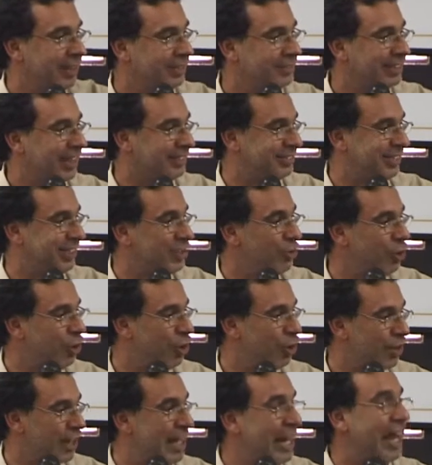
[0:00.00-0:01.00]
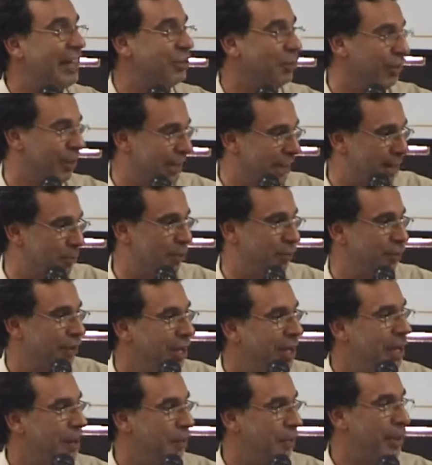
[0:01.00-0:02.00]
cercenó los relatos, digamos.
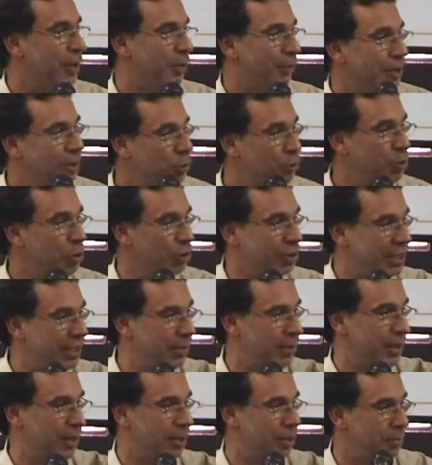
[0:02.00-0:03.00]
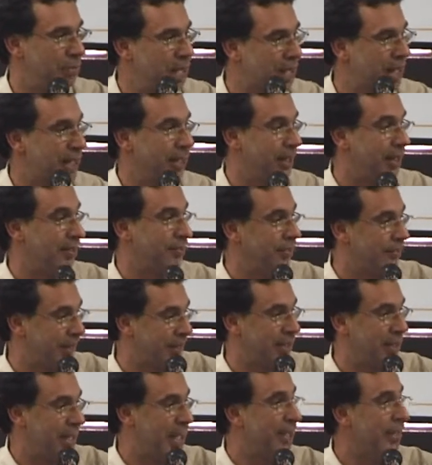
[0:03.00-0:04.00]
Pero cuando uno tiene una economía que crece,
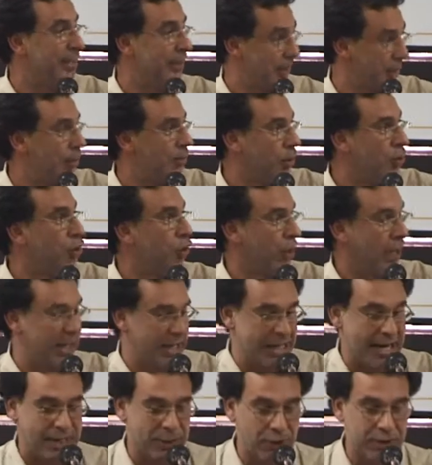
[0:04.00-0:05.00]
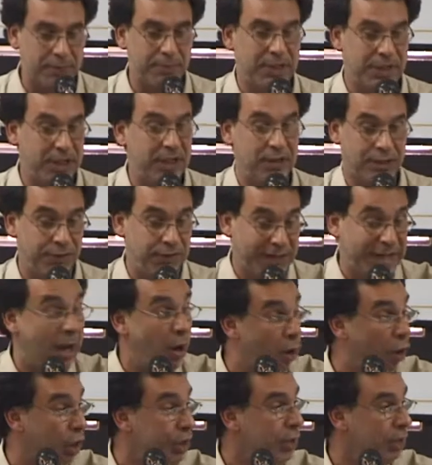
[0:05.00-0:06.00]
etcétera, lo que Gerardo también identifica
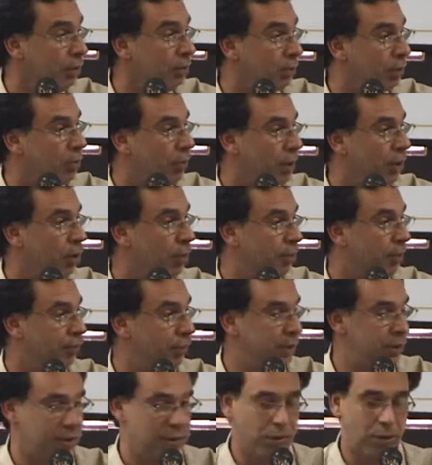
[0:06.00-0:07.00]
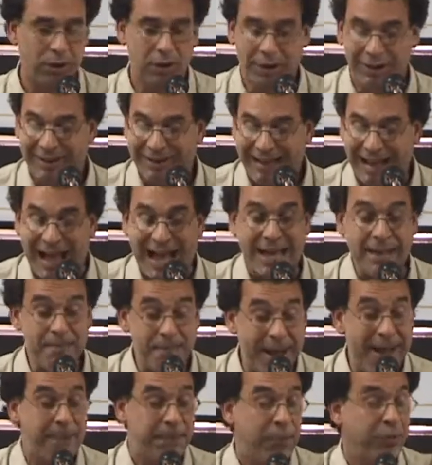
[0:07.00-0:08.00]
hoy como algo positivo, hay
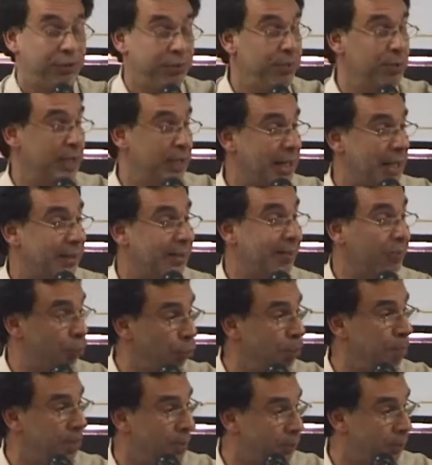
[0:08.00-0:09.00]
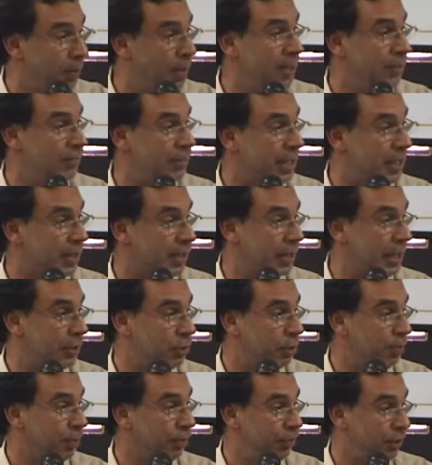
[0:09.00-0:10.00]
más posibilidad de supervivencia de
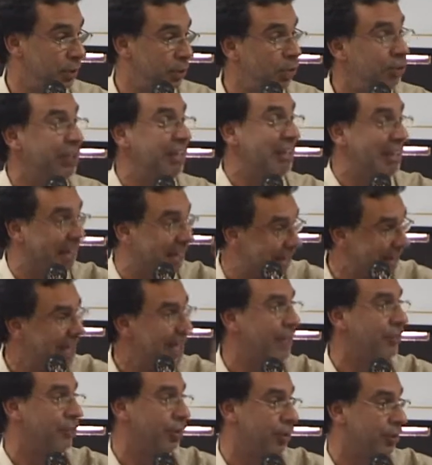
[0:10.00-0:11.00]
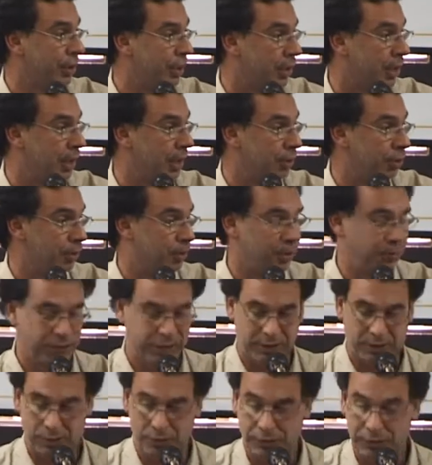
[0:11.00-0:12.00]
relatos positivos y de creación de relatos
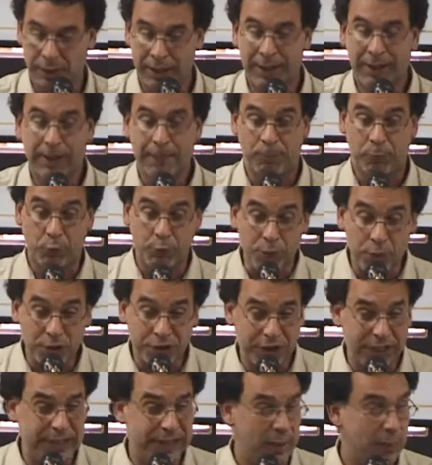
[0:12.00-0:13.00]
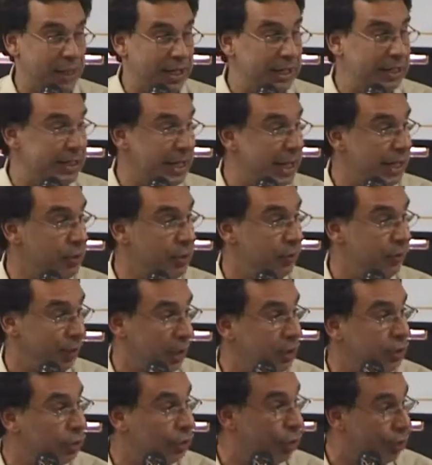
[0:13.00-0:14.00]
positivos. Tuvimos 30, 40 años
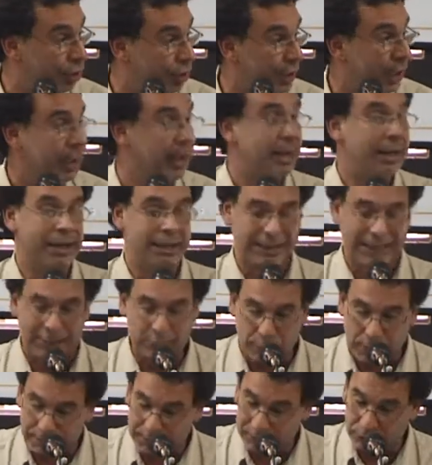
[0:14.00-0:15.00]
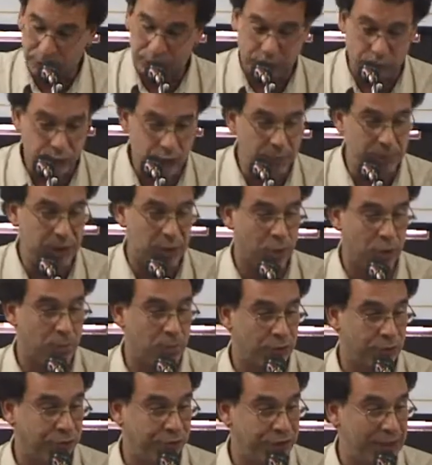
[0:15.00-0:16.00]
en donde tanto aspectos económicos
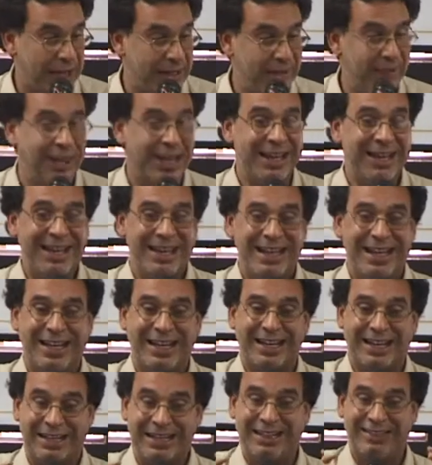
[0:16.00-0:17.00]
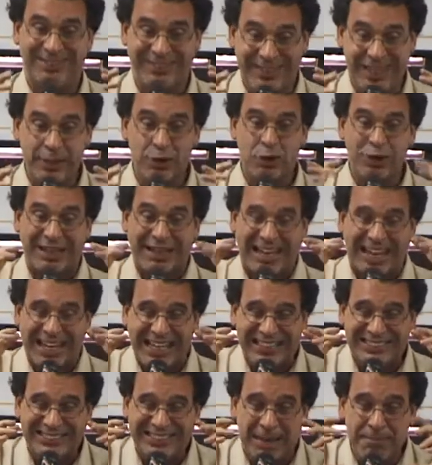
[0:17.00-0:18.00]
como sociales hicieron que
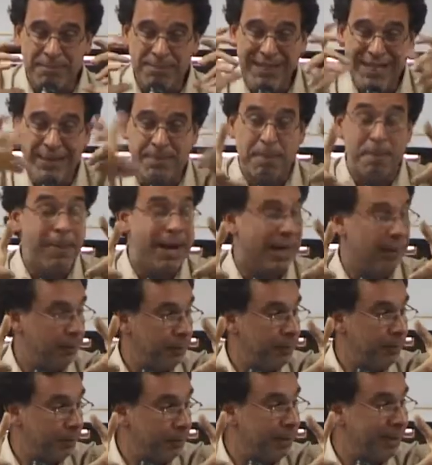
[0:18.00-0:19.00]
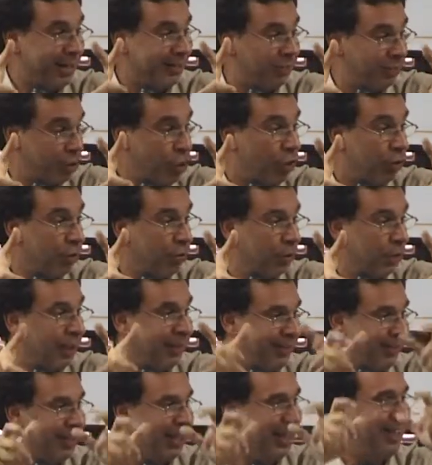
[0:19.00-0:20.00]
esa misma versión,
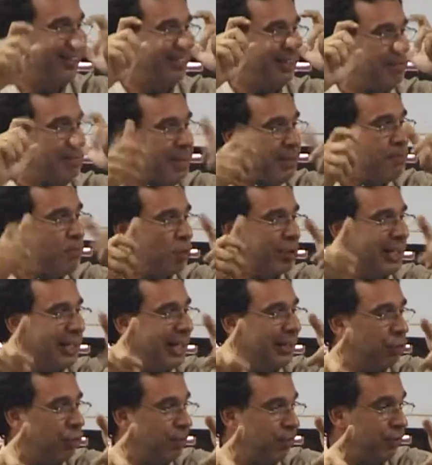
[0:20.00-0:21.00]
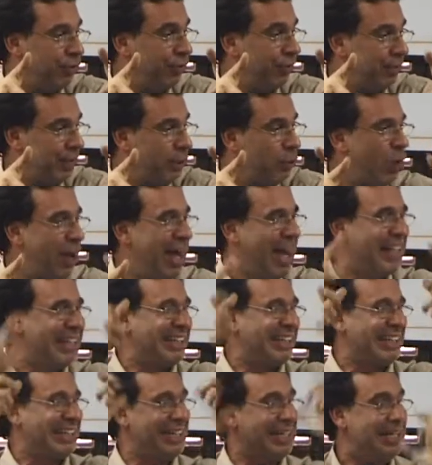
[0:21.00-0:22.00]
es decir, ese mismo relato positivo
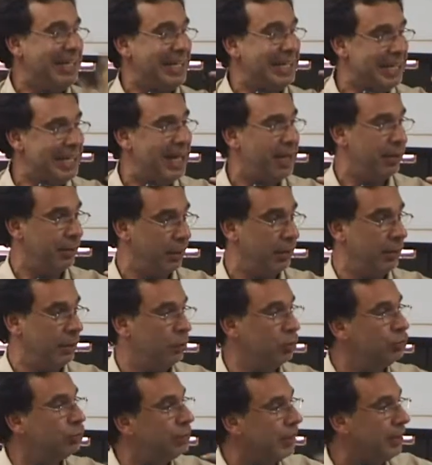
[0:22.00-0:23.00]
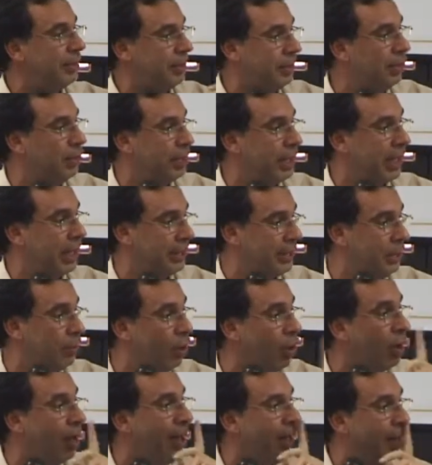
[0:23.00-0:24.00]
adquiriera un sentido
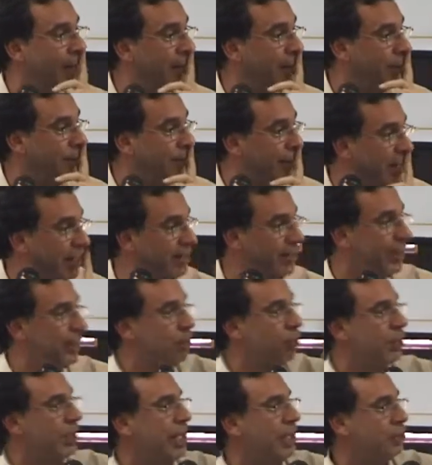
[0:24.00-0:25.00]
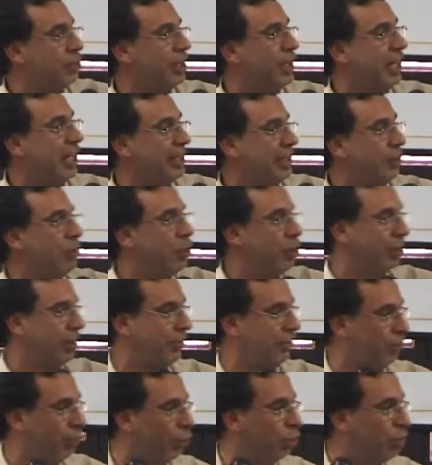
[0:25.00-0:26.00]
negativo, que es diferente que un relato negativo que
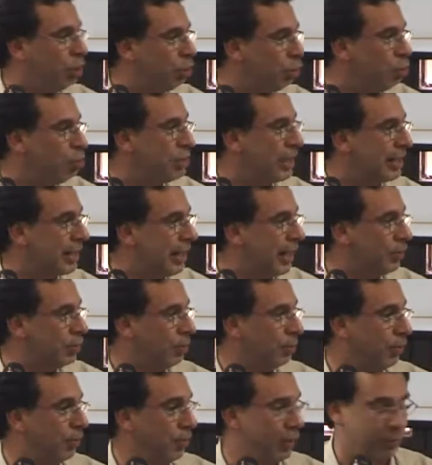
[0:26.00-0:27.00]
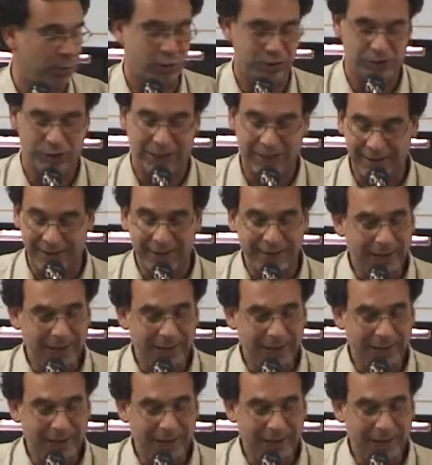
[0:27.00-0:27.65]
se sustituye al relato positivo. Entonces,